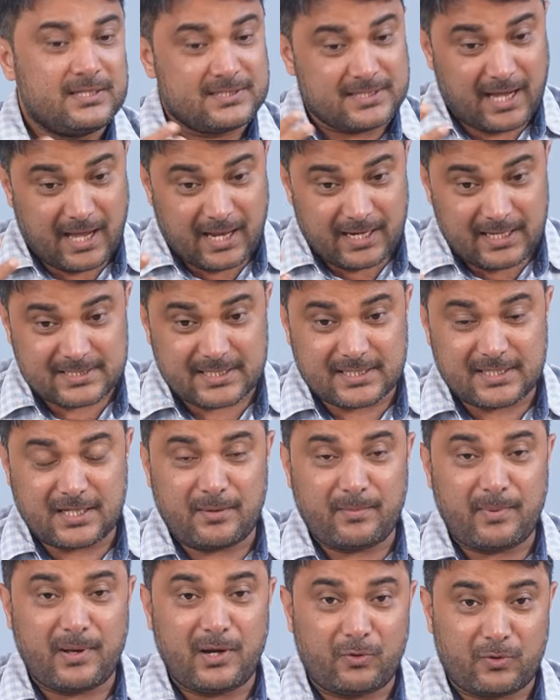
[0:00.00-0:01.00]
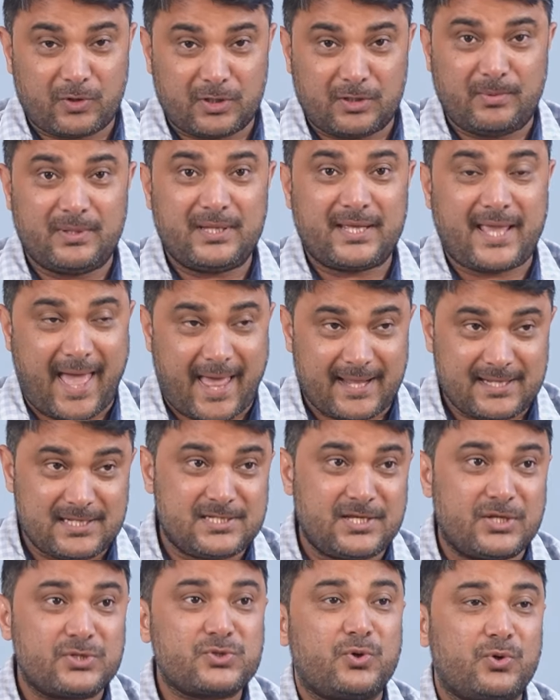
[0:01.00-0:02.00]
చాలా సందర్భాల్లో కొంతమంది
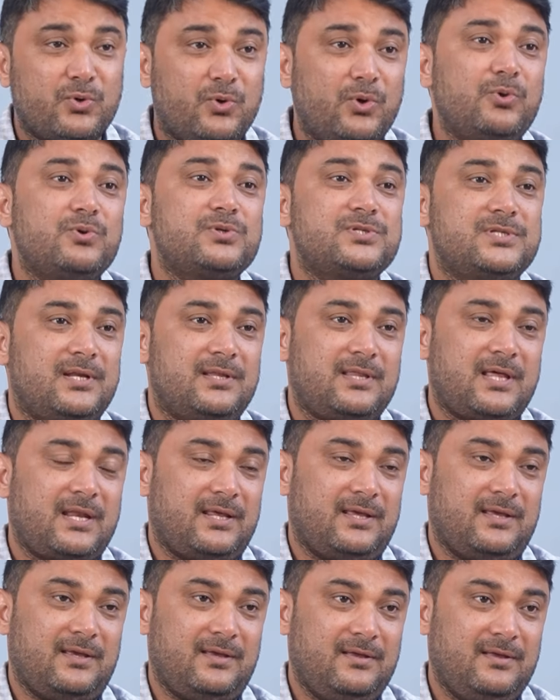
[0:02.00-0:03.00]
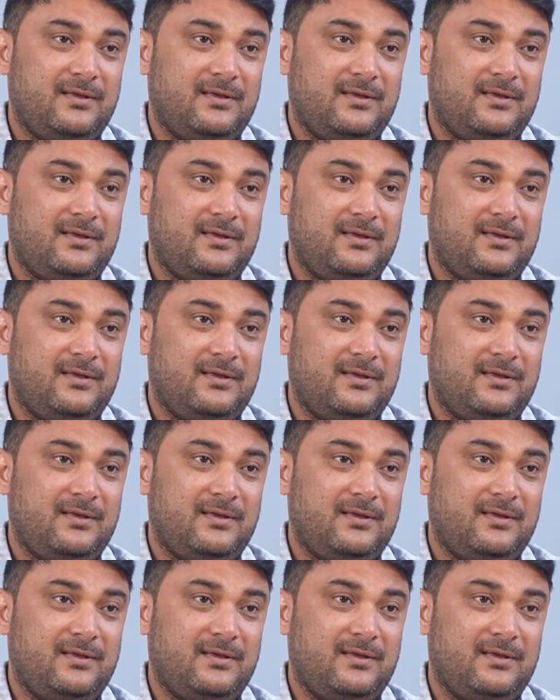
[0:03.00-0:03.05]
క్యాన్సిల్ చేసుకొని కూడా వచ్చారు దానికి